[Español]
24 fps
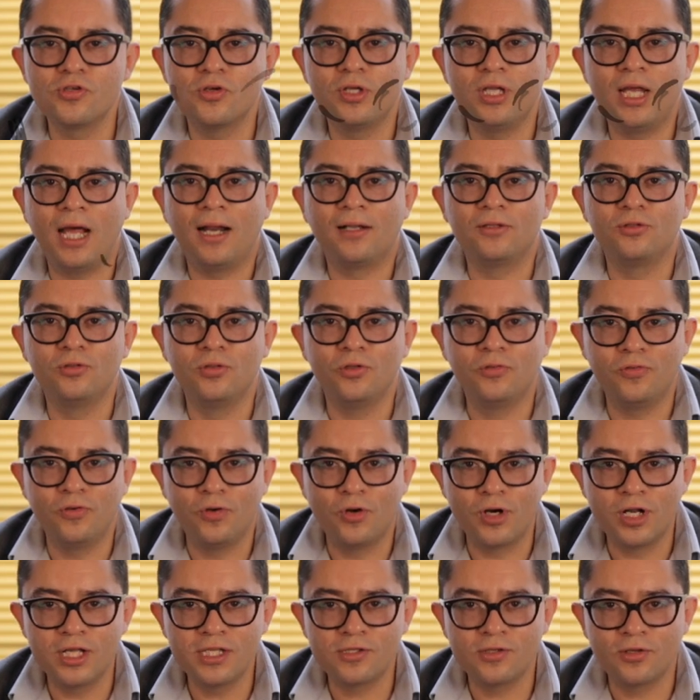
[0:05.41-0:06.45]
soy Arturo
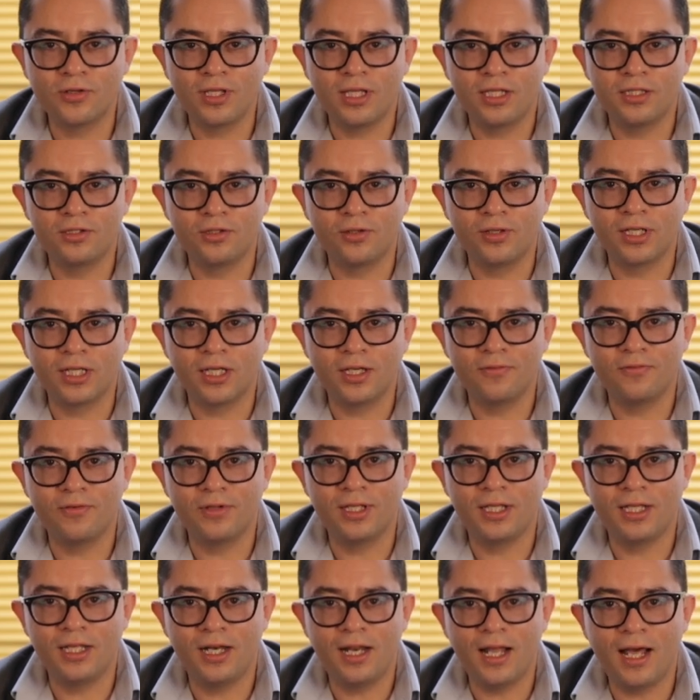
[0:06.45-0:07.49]
Flores, soy editor en
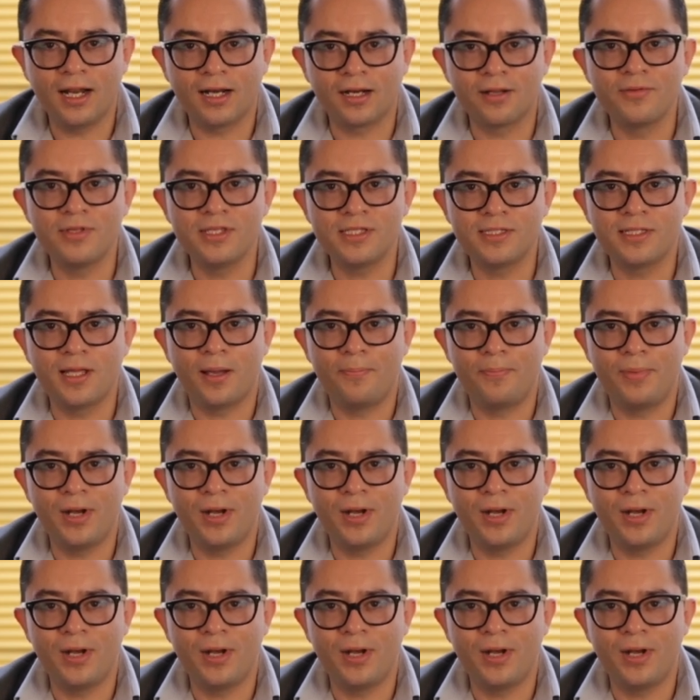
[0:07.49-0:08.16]
jefe de la revista